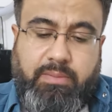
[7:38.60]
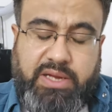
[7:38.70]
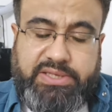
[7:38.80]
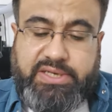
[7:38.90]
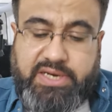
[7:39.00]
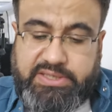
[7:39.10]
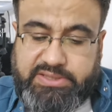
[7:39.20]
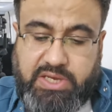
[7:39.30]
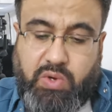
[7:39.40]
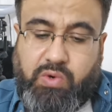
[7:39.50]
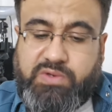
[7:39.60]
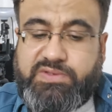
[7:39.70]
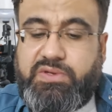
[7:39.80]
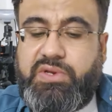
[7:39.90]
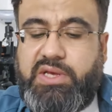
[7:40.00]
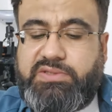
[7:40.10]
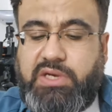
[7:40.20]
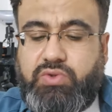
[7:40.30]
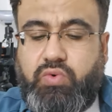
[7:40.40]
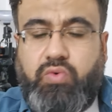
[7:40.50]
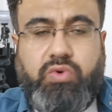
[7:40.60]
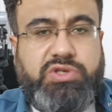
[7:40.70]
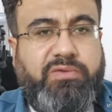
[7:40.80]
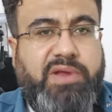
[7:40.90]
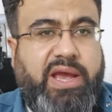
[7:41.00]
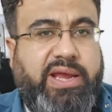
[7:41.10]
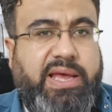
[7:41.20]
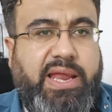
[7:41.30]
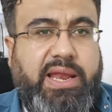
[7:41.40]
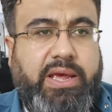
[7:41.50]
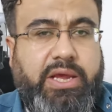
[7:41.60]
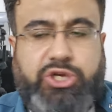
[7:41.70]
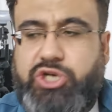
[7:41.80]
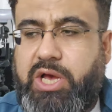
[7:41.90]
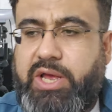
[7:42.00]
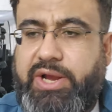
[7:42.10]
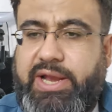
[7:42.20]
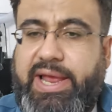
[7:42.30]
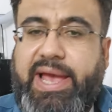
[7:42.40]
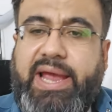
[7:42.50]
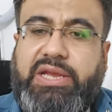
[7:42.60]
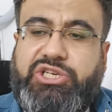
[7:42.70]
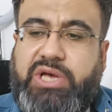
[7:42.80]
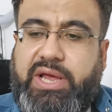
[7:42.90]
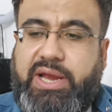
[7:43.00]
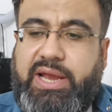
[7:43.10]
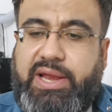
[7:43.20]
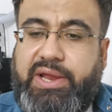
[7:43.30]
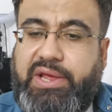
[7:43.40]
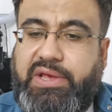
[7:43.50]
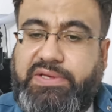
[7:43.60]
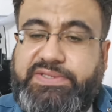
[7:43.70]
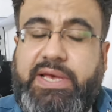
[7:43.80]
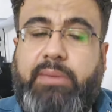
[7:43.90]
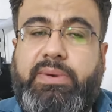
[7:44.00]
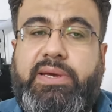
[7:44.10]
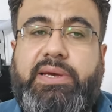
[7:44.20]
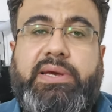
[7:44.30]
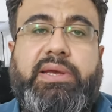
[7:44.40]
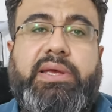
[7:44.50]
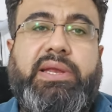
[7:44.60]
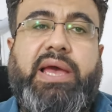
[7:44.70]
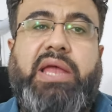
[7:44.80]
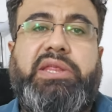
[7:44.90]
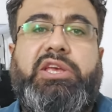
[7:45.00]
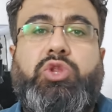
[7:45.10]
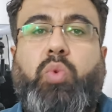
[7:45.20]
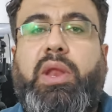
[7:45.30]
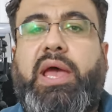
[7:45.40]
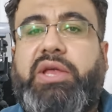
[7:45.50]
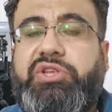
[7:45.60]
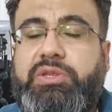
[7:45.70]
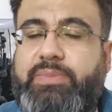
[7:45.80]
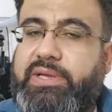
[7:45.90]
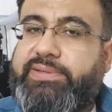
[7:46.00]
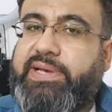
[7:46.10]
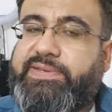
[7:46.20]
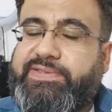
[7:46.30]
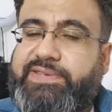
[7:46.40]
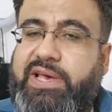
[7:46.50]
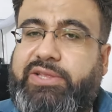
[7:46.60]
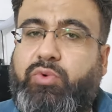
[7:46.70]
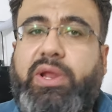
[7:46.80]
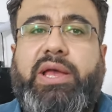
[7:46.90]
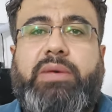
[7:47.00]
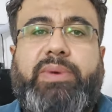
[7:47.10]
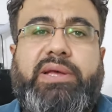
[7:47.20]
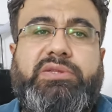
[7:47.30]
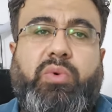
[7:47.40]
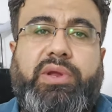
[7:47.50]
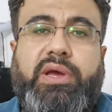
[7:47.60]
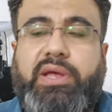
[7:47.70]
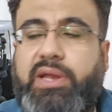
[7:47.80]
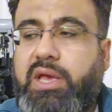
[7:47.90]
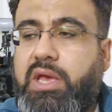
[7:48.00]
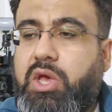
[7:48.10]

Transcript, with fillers: منطقة غصن الزيتون شفنا خلال الشهر الحالي الشهر السابع العديد والعديد من التعزيزات والعربات والنقل